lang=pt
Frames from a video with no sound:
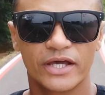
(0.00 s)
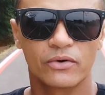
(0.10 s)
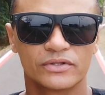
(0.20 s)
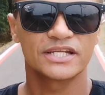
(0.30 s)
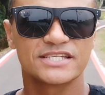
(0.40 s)
é
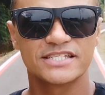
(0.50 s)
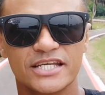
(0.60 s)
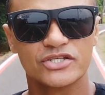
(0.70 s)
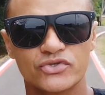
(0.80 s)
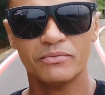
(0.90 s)
contra
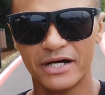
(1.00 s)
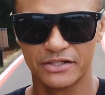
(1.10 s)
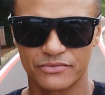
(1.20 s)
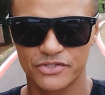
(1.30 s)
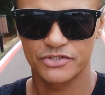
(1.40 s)
seres
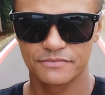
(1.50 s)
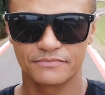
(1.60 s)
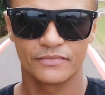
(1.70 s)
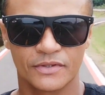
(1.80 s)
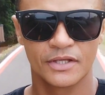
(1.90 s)
humanos,
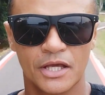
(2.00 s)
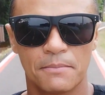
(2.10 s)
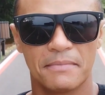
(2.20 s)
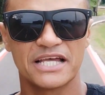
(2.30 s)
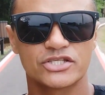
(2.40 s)

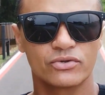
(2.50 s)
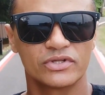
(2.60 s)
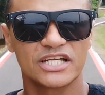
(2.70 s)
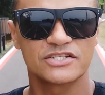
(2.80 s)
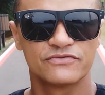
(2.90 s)
mas
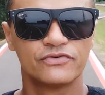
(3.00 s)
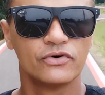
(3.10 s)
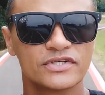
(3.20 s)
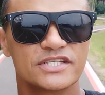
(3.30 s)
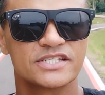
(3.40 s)
contra as
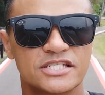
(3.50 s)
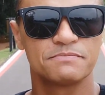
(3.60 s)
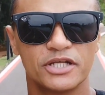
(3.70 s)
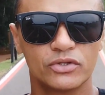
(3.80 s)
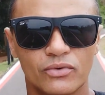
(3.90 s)
forças
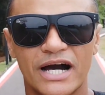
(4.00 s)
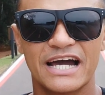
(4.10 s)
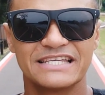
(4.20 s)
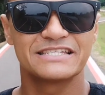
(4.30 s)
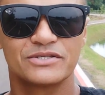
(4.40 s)

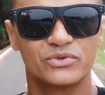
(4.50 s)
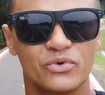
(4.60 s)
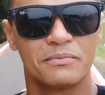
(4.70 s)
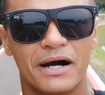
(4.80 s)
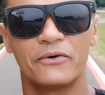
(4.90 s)
espirituais
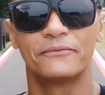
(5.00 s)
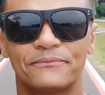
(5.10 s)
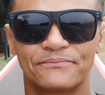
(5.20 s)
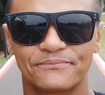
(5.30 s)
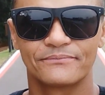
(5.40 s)
do mal.
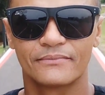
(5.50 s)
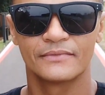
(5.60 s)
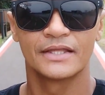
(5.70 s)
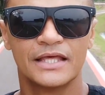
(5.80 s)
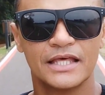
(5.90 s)

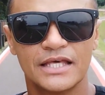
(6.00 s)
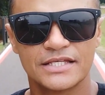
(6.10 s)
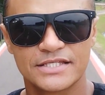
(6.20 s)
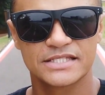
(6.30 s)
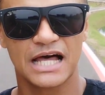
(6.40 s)

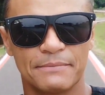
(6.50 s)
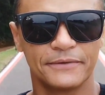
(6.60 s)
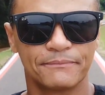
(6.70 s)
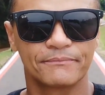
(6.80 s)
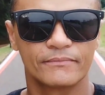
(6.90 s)

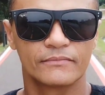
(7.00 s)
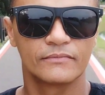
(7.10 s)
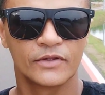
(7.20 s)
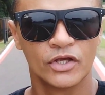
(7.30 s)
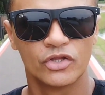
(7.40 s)
Sabe,
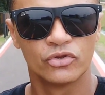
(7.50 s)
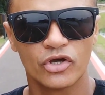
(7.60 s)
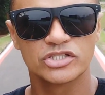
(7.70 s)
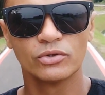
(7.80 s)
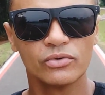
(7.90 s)

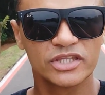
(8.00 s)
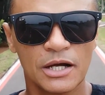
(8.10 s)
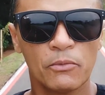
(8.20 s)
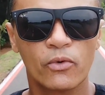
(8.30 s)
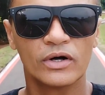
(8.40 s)
nós não
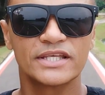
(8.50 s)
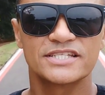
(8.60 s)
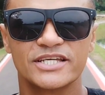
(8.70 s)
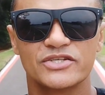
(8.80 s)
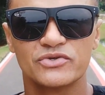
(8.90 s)
lutamos contra
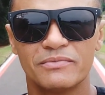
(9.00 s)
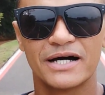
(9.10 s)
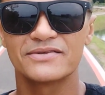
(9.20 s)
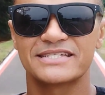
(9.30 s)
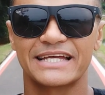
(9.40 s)
seres
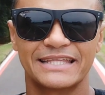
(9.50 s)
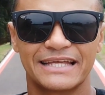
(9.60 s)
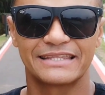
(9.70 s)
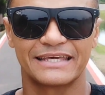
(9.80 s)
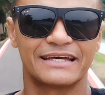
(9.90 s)
humanos aqui
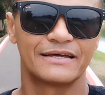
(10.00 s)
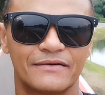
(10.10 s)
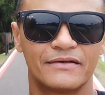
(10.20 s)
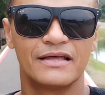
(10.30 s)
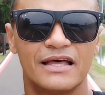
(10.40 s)
na Terra.
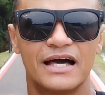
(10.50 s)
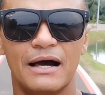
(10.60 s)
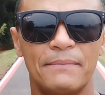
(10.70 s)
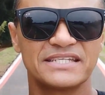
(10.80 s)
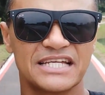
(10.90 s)

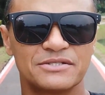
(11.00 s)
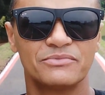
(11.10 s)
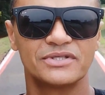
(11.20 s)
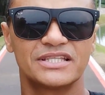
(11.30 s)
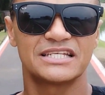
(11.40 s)
Apesar de
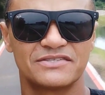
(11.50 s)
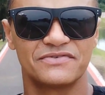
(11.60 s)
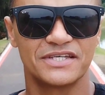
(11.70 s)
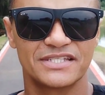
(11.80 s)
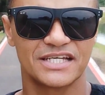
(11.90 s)
muitas das
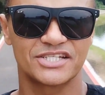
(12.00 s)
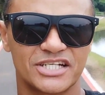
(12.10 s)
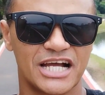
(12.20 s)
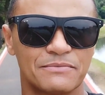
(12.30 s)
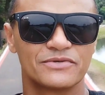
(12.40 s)
vezes
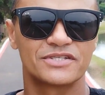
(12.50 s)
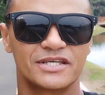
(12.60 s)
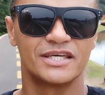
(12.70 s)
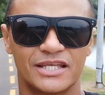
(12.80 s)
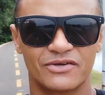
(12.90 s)
acharmos
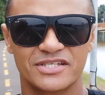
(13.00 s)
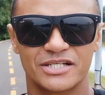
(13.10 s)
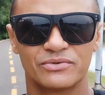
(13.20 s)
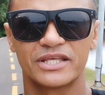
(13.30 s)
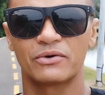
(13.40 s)
que a nossa
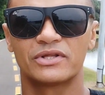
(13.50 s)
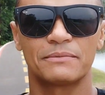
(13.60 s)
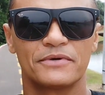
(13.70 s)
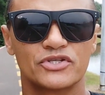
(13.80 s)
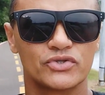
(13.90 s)
luta é contra
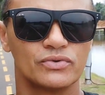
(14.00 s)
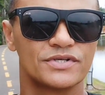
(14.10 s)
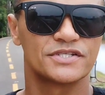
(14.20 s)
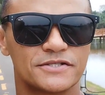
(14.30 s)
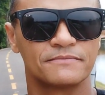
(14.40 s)

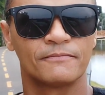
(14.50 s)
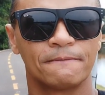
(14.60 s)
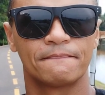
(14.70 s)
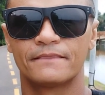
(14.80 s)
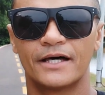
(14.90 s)
pessoas,
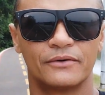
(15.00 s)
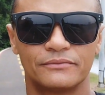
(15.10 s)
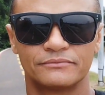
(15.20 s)
não.